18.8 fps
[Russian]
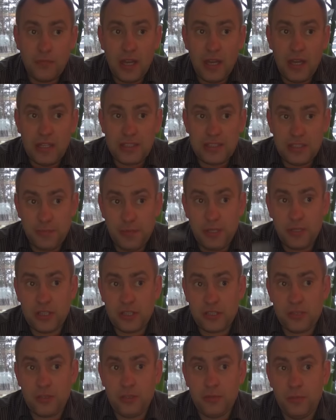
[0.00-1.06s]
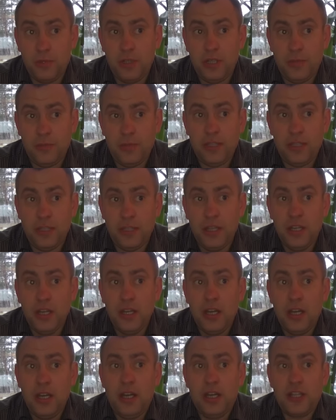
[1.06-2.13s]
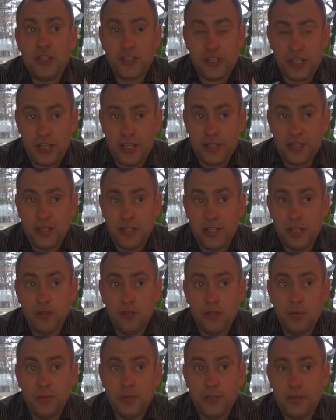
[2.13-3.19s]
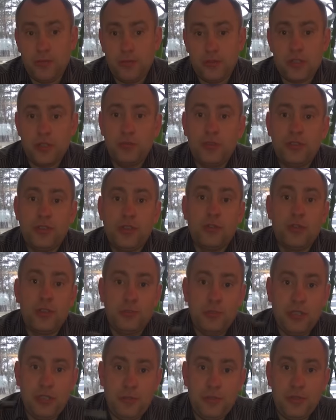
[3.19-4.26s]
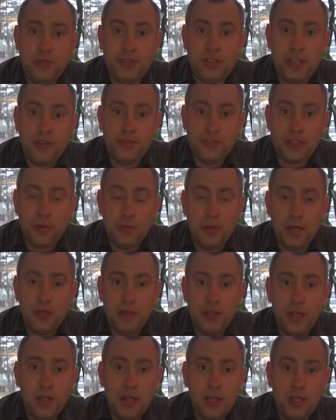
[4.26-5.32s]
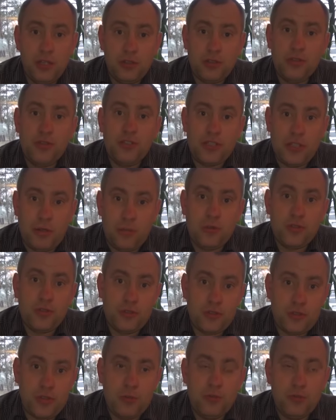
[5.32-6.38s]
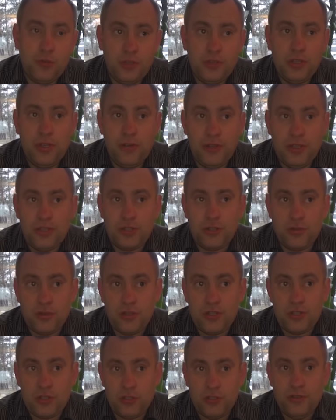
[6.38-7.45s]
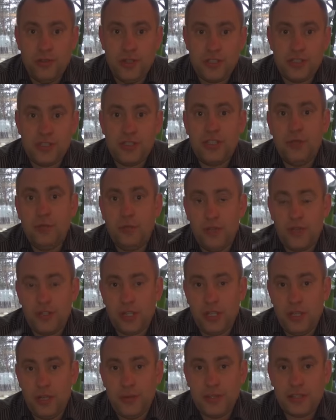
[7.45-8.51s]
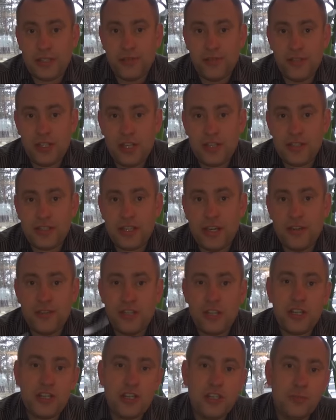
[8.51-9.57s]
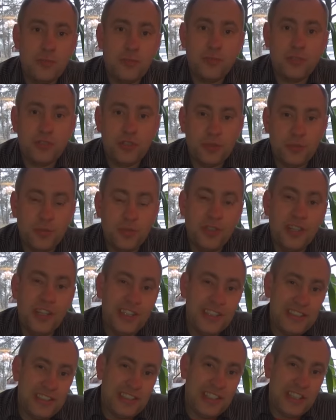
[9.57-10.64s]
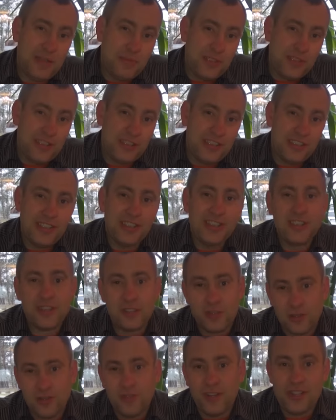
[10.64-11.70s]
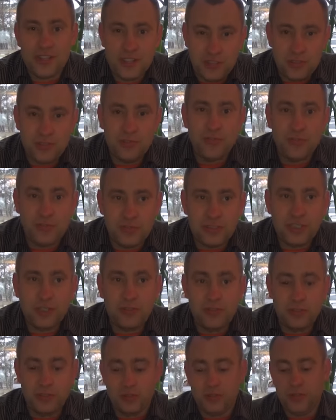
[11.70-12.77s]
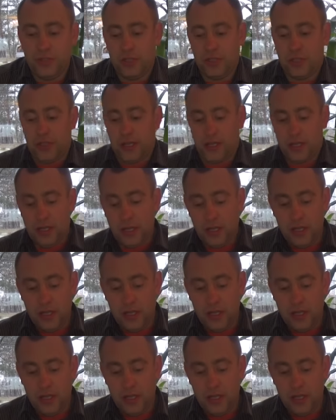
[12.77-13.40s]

А теперь у нас ждет более-менее а, шикарная дорога, потому что мы заходим на немецкий автобан, то есть там можно уже будет давать скорость 120 и больше километров в час, а вчерашний путь у нас был 70-120, ну вот такой трудненький.